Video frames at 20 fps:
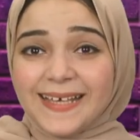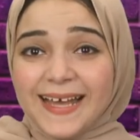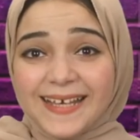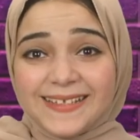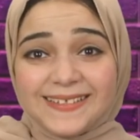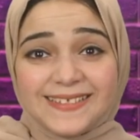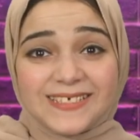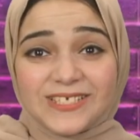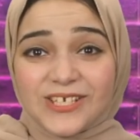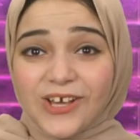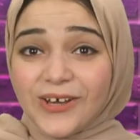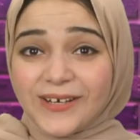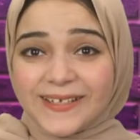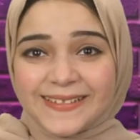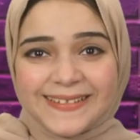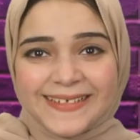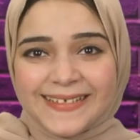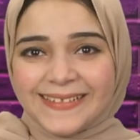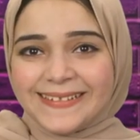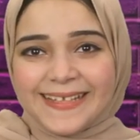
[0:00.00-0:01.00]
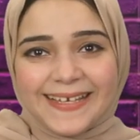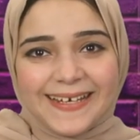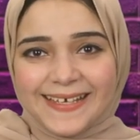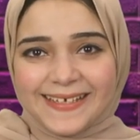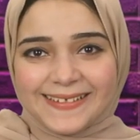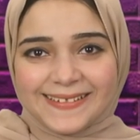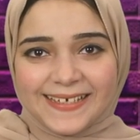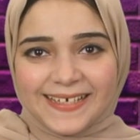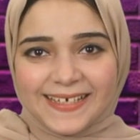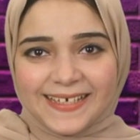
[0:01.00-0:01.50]
يعدي شهر اتنين
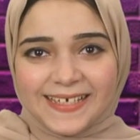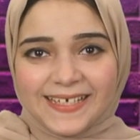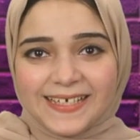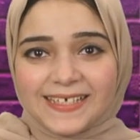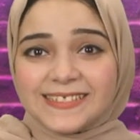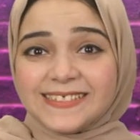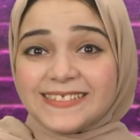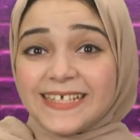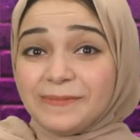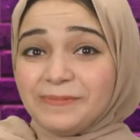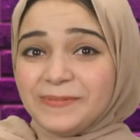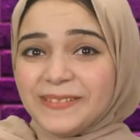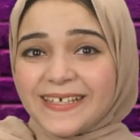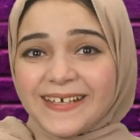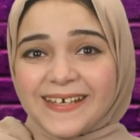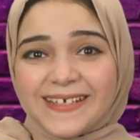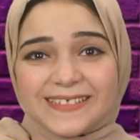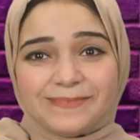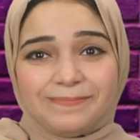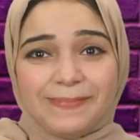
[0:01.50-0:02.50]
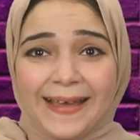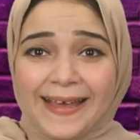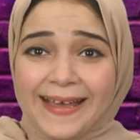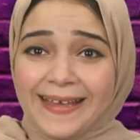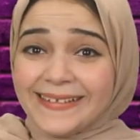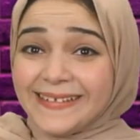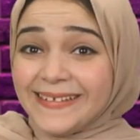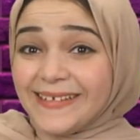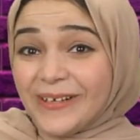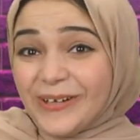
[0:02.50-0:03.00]
تلاتة سابني غصب
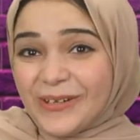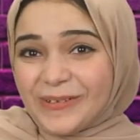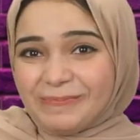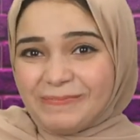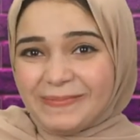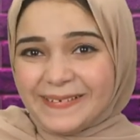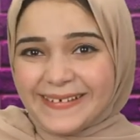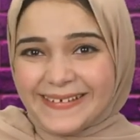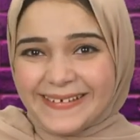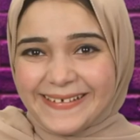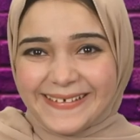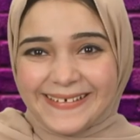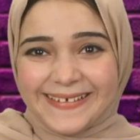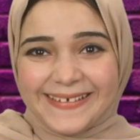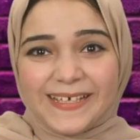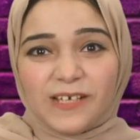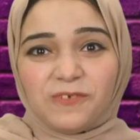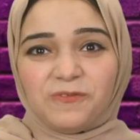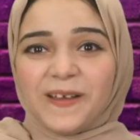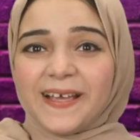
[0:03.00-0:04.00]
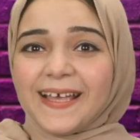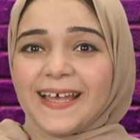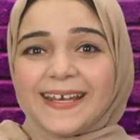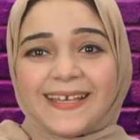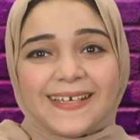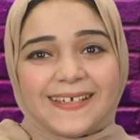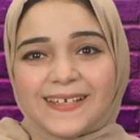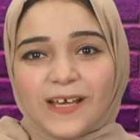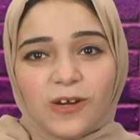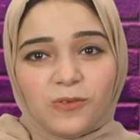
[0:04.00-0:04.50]
عني هوبا فجأة
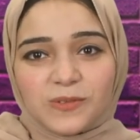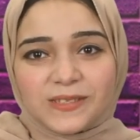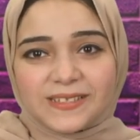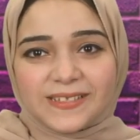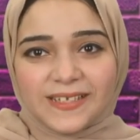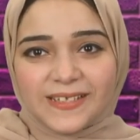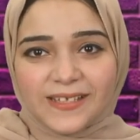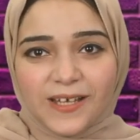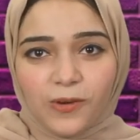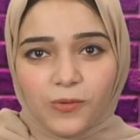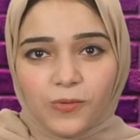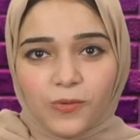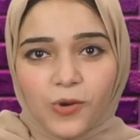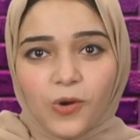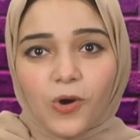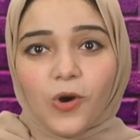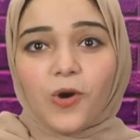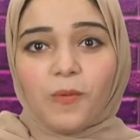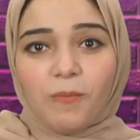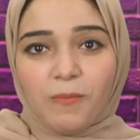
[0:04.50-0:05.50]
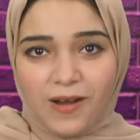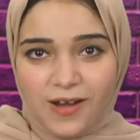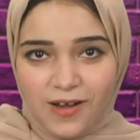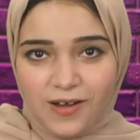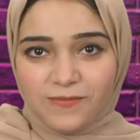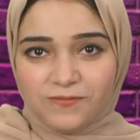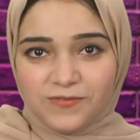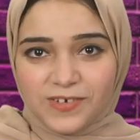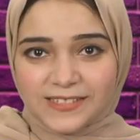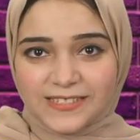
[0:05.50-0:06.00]
لقيناهم اتطلقوا هما آه
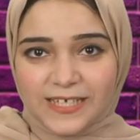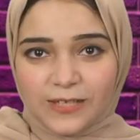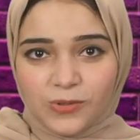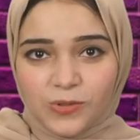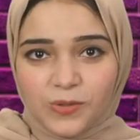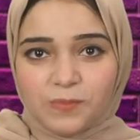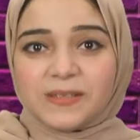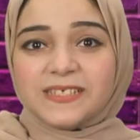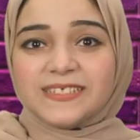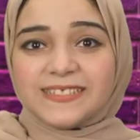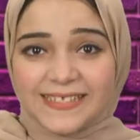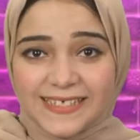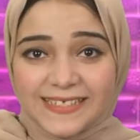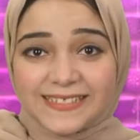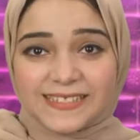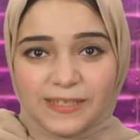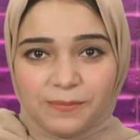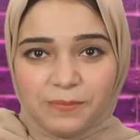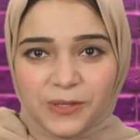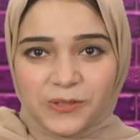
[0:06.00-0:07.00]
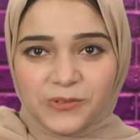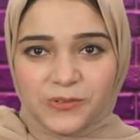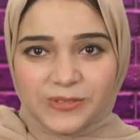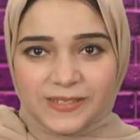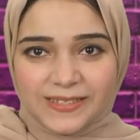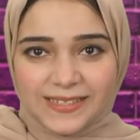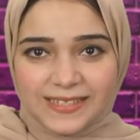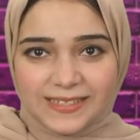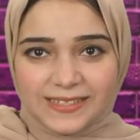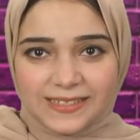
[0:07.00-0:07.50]
انفصلوا بس لسه برضه
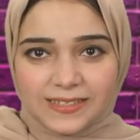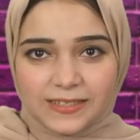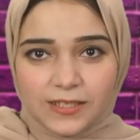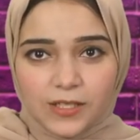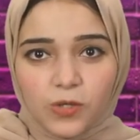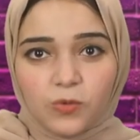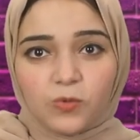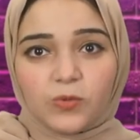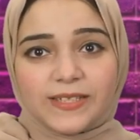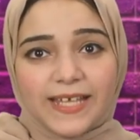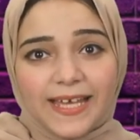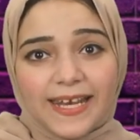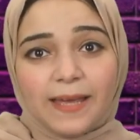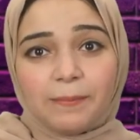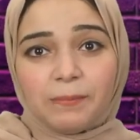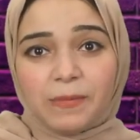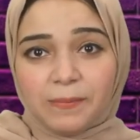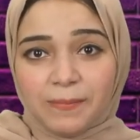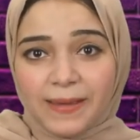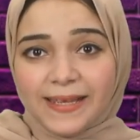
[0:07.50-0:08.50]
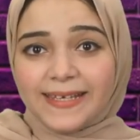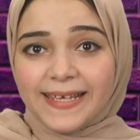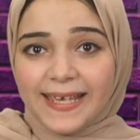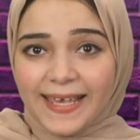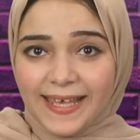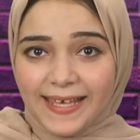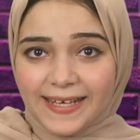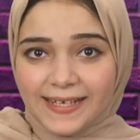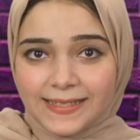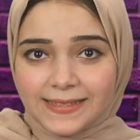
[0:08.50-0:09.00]
ترند وده لما مي
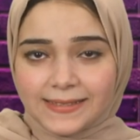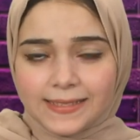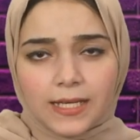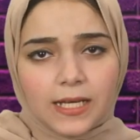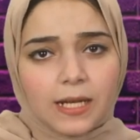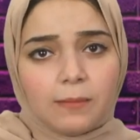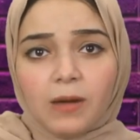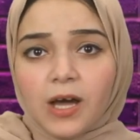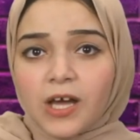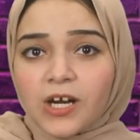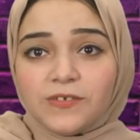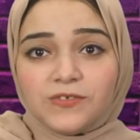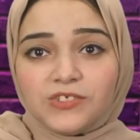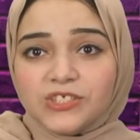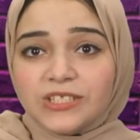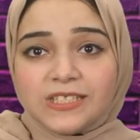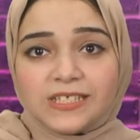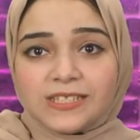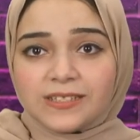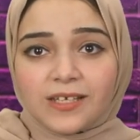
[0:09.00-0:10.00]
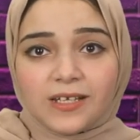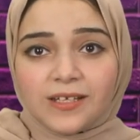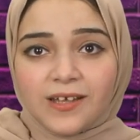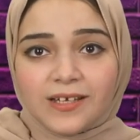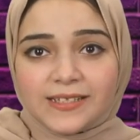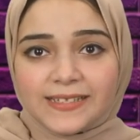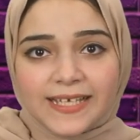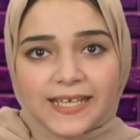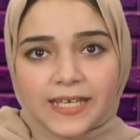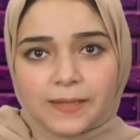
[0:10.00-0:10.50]
قالت انا معرفش اني
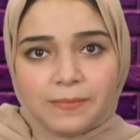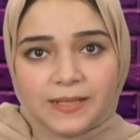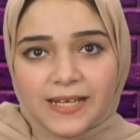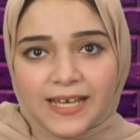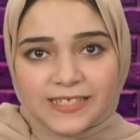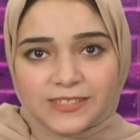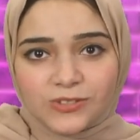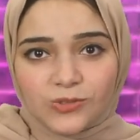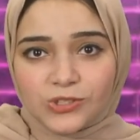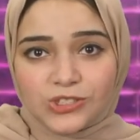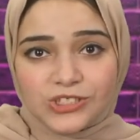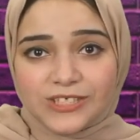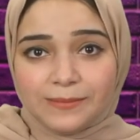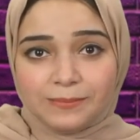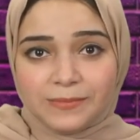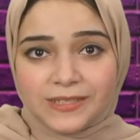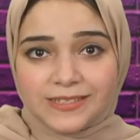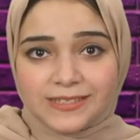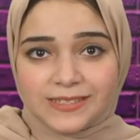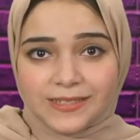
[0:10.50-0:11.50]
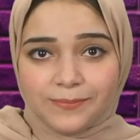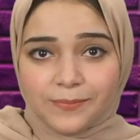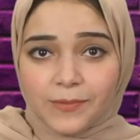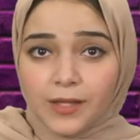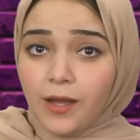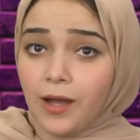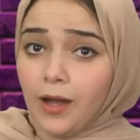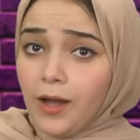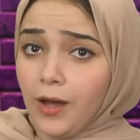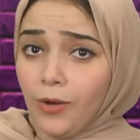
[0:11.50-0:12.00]
اتطلقت غير من على السوشيال ميديا
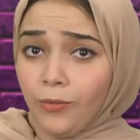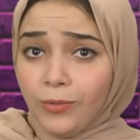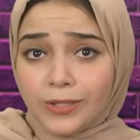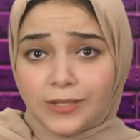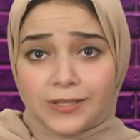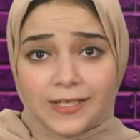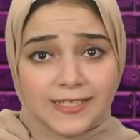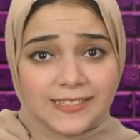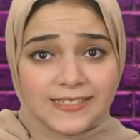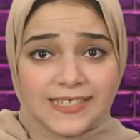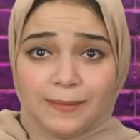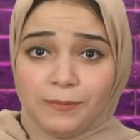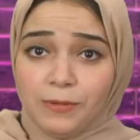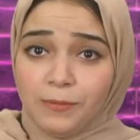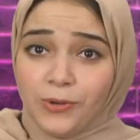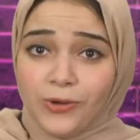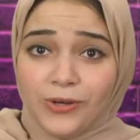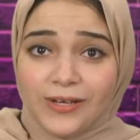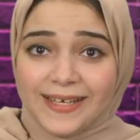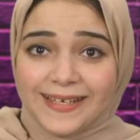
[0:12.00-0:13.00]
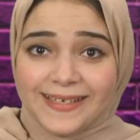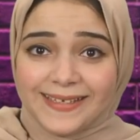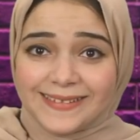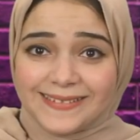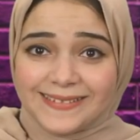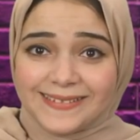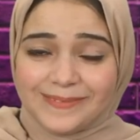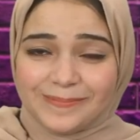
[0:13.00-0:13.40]
اه والله زي ما بقولك كده